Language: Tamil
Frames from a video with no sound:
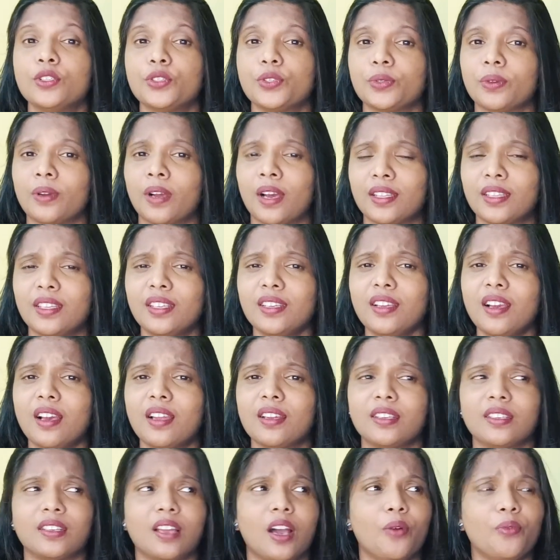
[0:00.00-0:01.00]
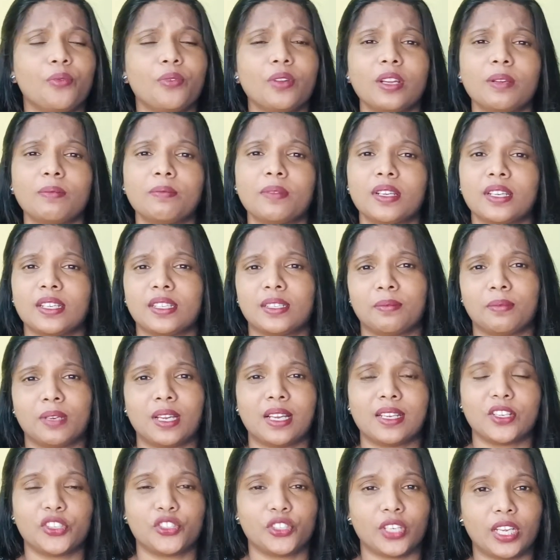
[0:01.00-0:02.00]
ஸோ அதனால் அவங்கள மாதிரி
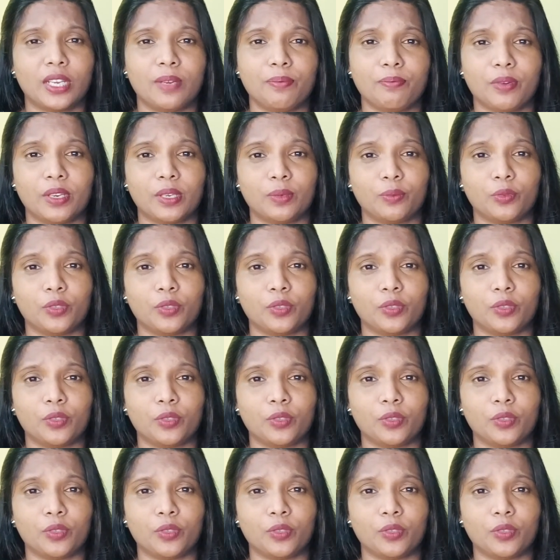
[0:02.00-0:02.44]
நம்மளால் ஷைன் பண்ண